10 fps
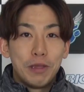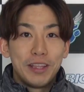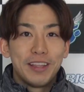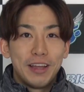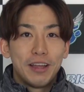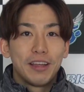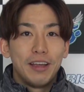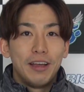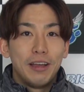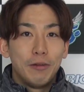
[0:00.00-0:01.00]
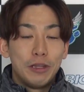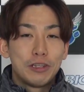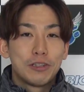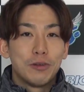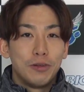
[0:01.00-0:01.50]
みんなあの一
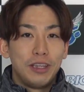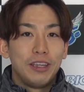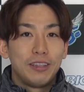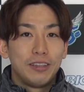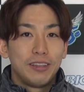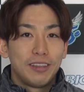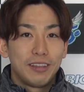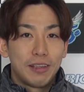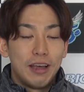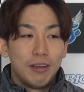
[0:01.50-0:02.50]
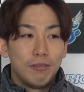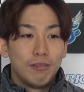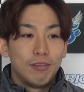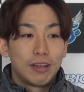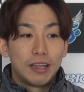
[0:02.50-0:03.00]
生にあ
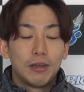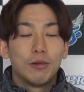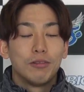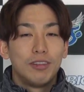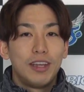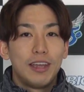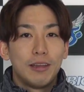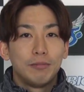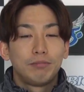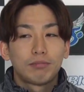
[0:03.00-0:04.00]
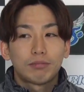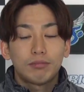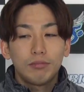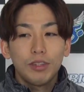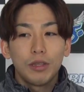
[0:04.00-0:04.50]
のたことで
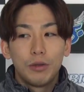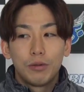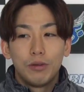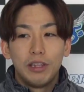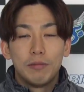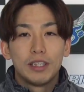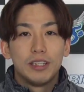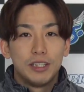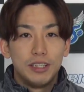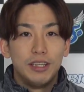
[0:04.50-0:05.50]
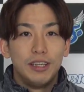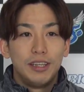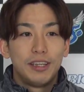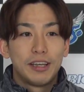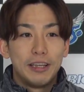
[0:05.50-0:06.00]
喜んでましたし、うん、
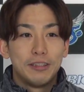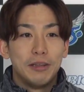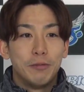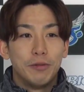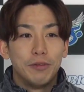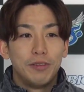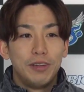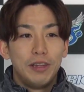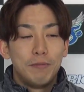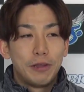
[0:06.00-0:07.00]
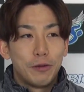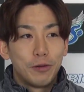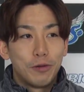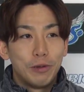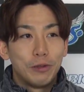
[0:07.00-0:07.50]
控室でも喜
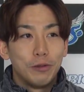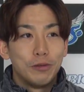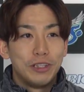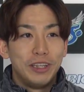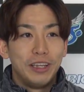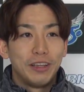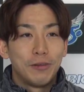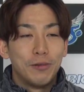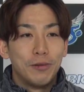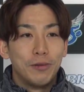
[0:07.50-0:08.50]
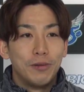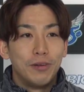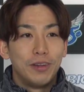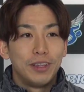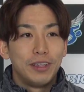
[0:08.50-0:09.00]
びと同時にこ
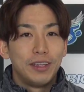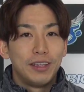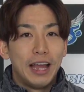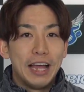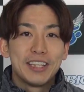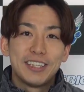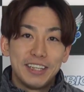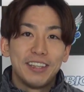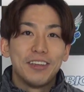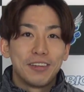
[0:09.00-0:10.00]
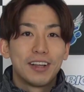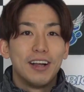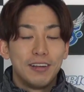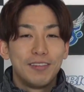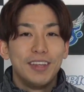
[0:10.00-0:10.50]
う安心っていう
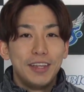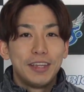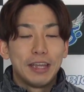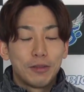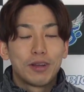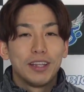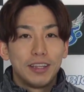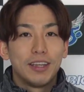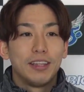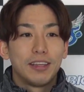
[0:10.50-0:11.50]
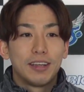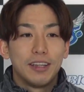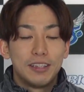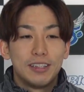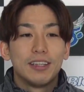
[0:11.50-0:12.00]
か、やっと勝てたって
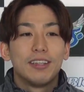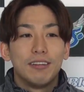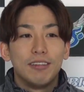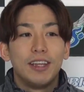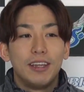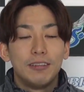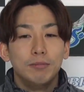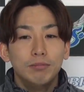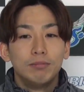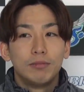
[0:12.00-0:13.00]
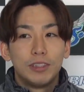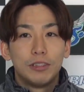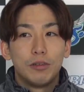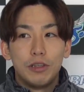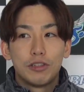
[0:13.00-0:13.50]
形だったので。
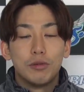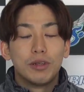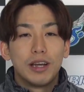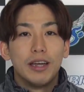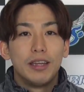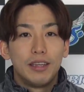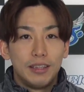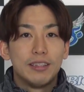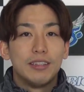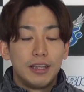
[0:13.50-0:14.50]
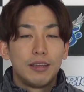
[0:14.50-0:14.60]
すごい印象深いですね、